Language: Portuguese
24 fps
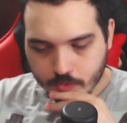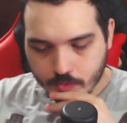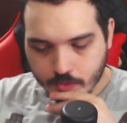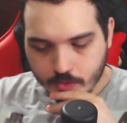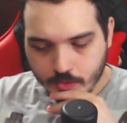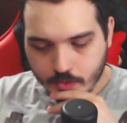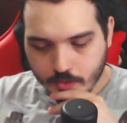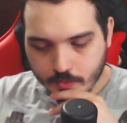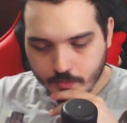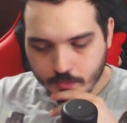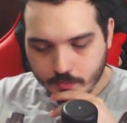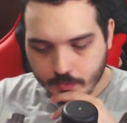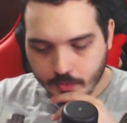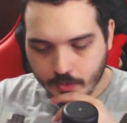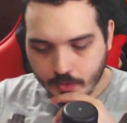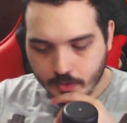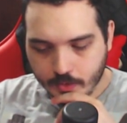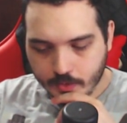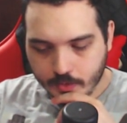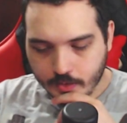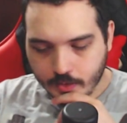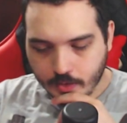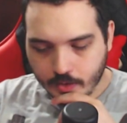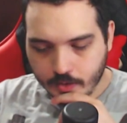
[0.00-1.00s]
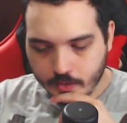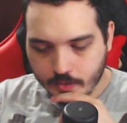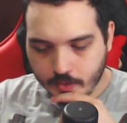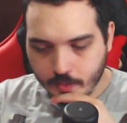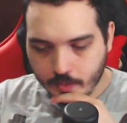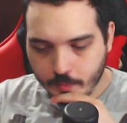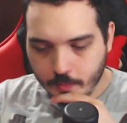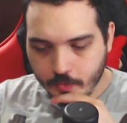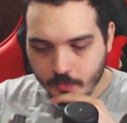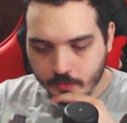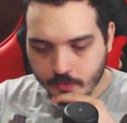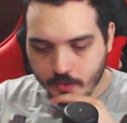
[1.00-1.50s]
Tá? Porque aqui tá, tá
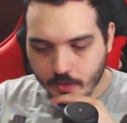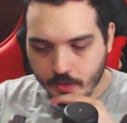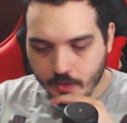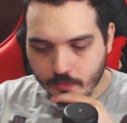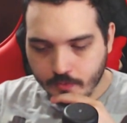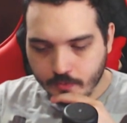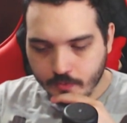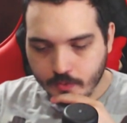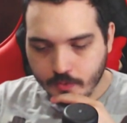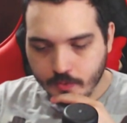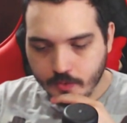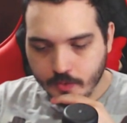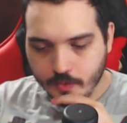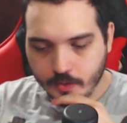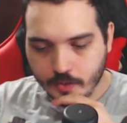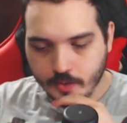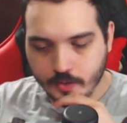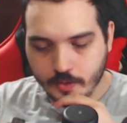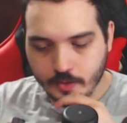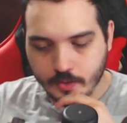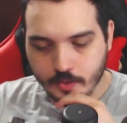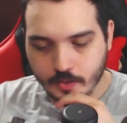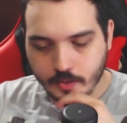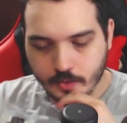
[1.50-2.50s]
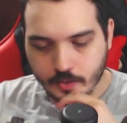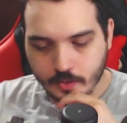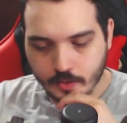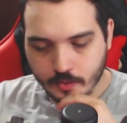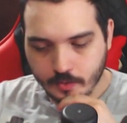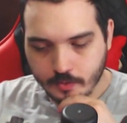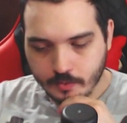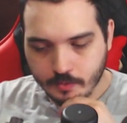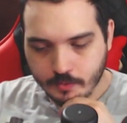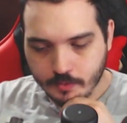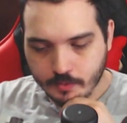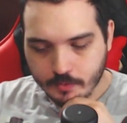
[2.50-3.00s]
meio safe ainda.
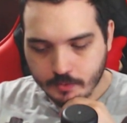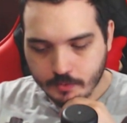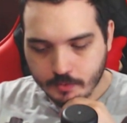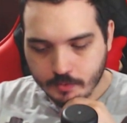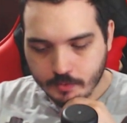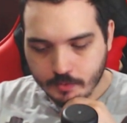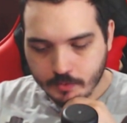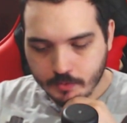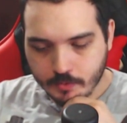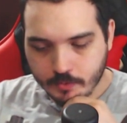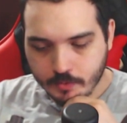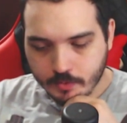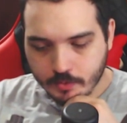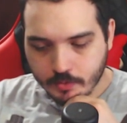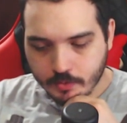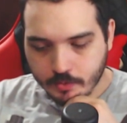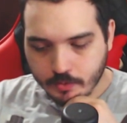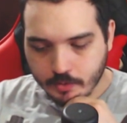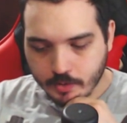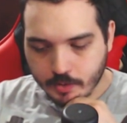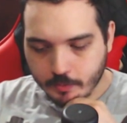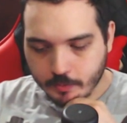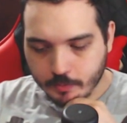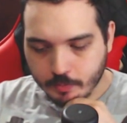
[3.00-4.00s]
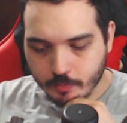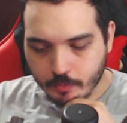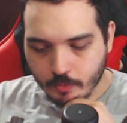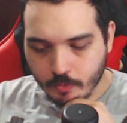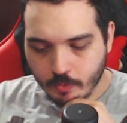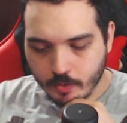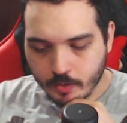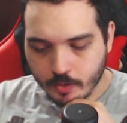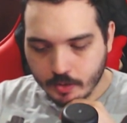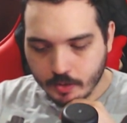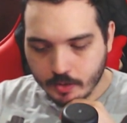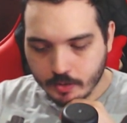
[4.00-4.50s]
Ah, Arabs pro
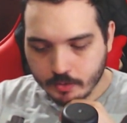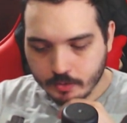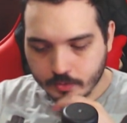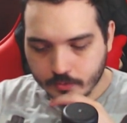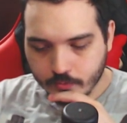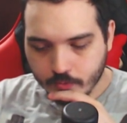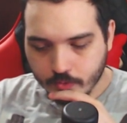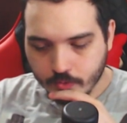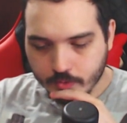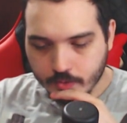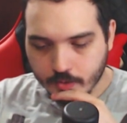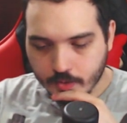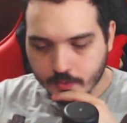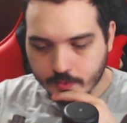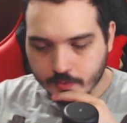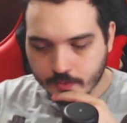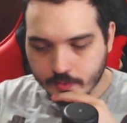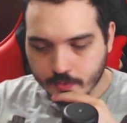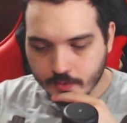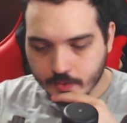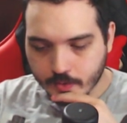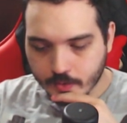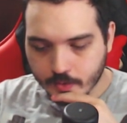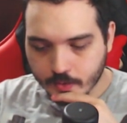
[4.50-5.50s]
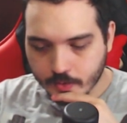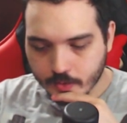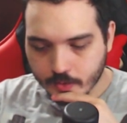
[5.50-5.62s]
Gohan, fortalecer.